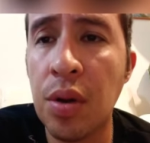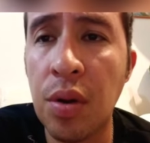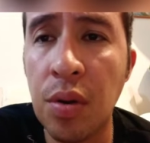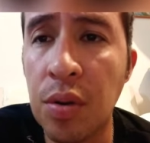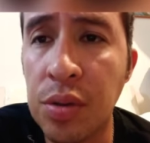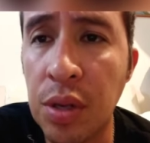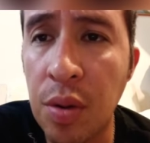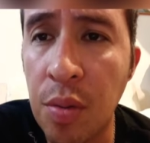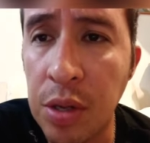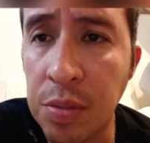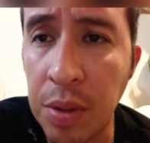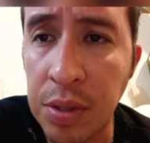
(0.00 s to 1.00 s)
O no sé cómo
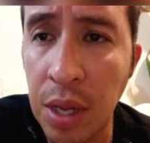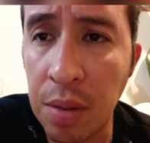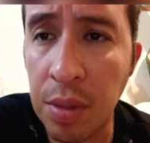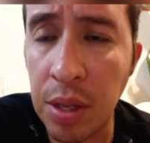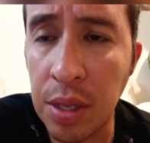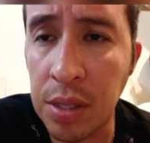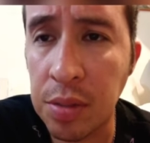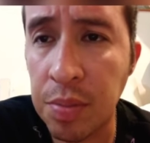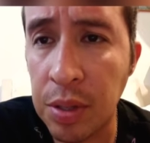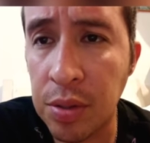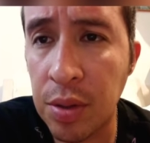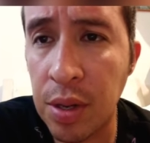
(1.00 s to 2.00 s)
expresarme de esas
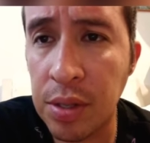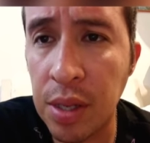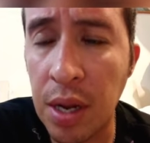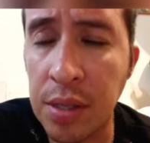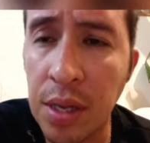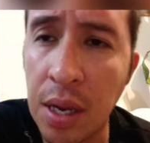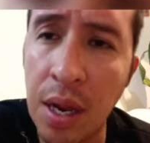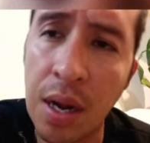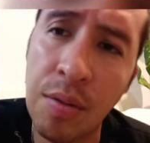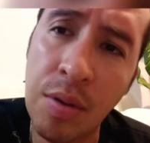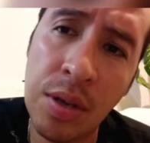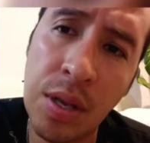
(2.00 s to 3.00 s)
personas que le sacan la
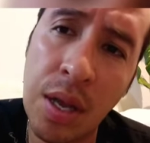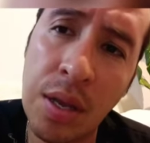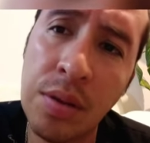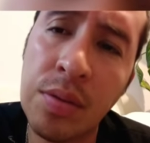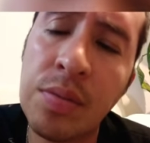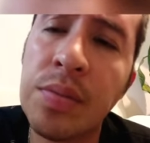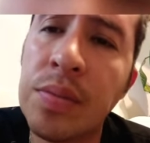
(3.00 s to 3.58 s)
vuelta a ello.